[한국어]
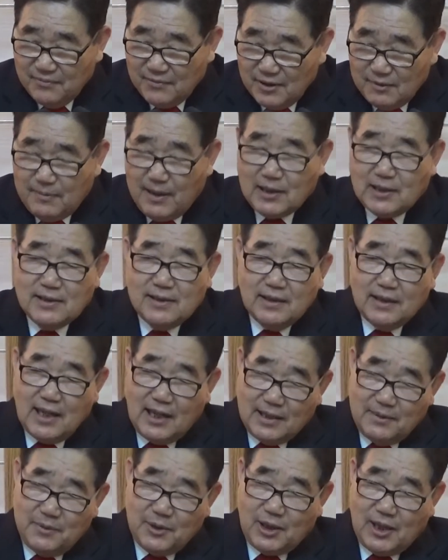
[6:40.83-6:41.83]
그 많은 얘기
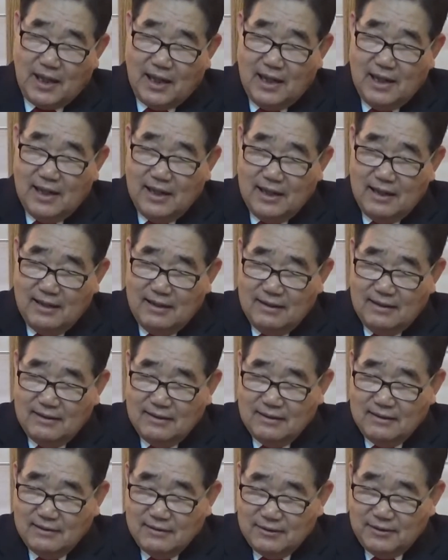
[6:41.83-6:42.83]
아닙니까?
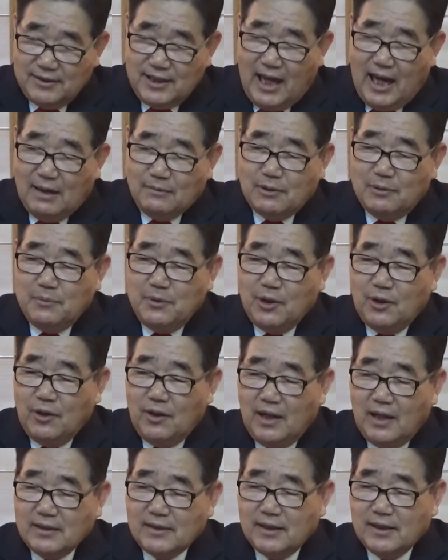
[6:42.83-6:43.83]
그런데 하물며
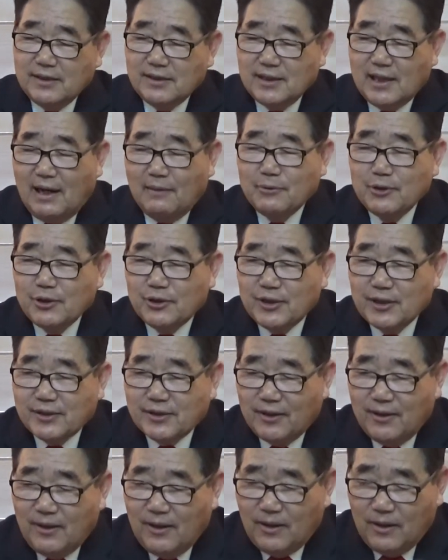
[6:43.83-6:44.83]
하늘에 계신
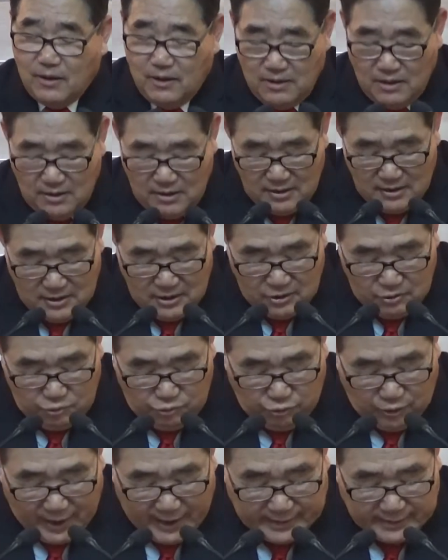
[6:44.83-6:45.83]
아버지께서
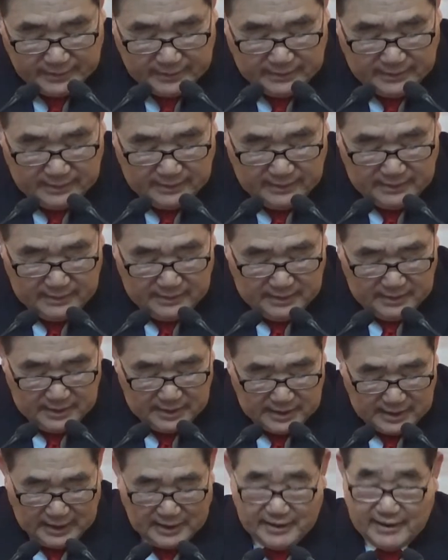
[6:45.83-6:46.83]
구하는
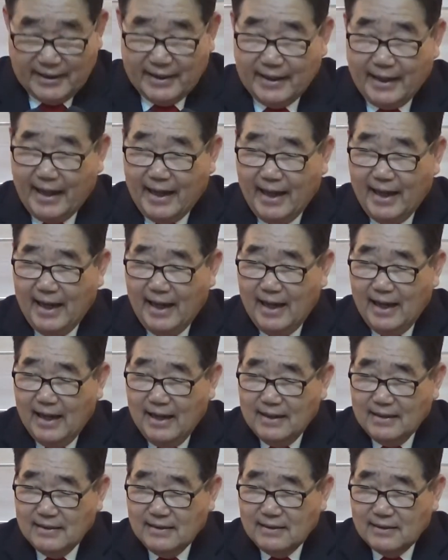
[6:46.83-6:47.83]
자들에게
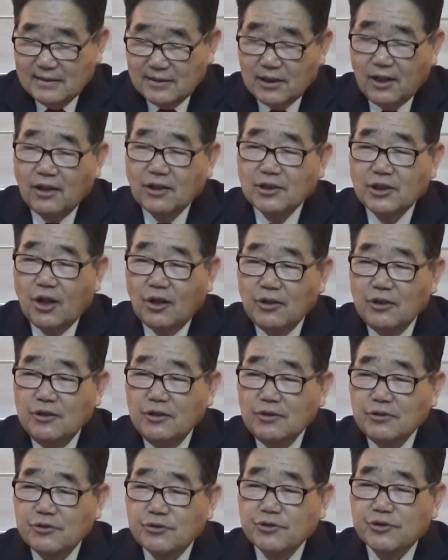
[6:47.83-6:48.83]

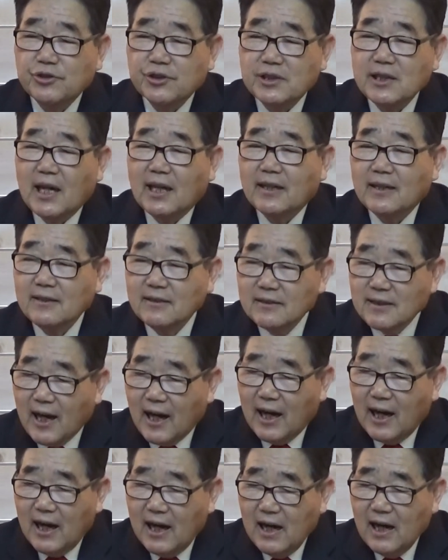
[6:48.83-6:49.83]
성령을 주시지
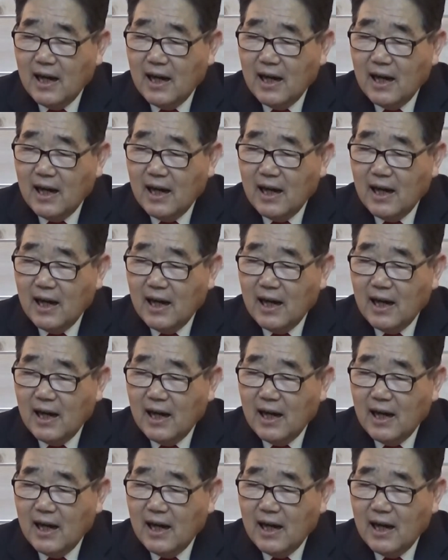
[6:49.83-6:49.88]
않겠느냐?